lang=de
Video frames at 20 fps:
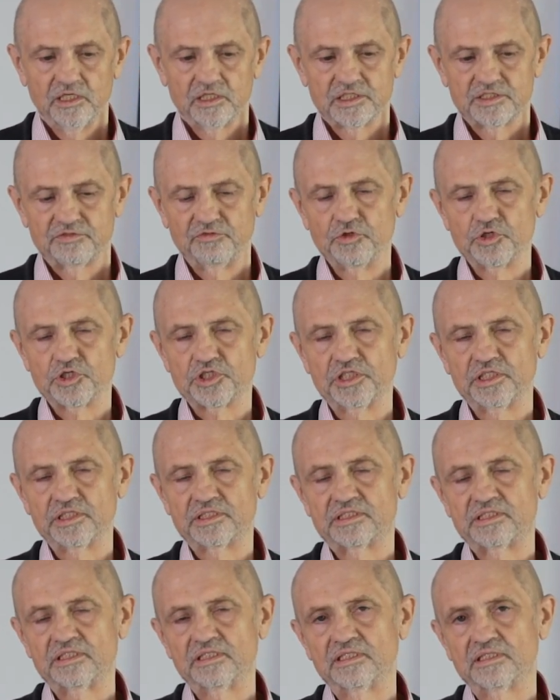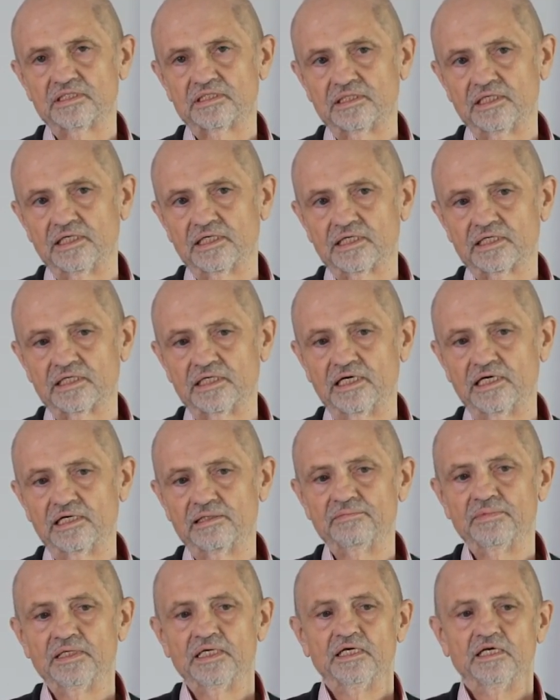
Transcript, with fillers: zwischen der äh,